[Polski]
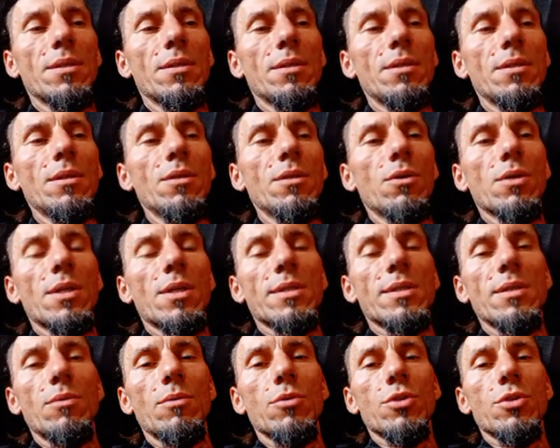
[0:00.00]
I
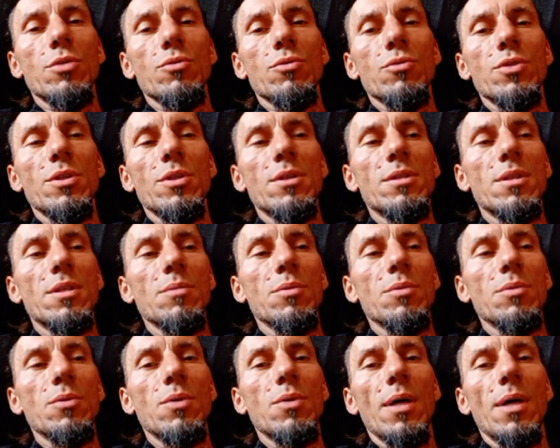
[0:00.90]
okazało się, że nic nie
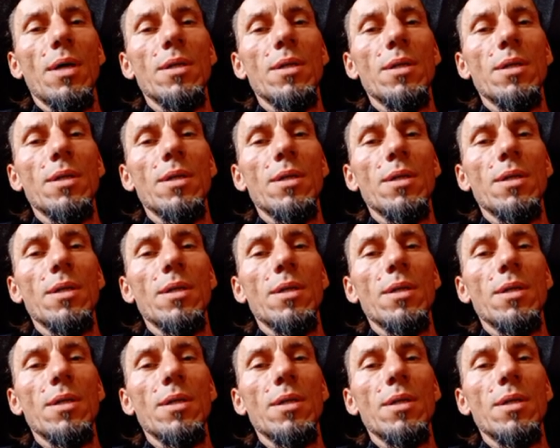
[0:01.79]
było,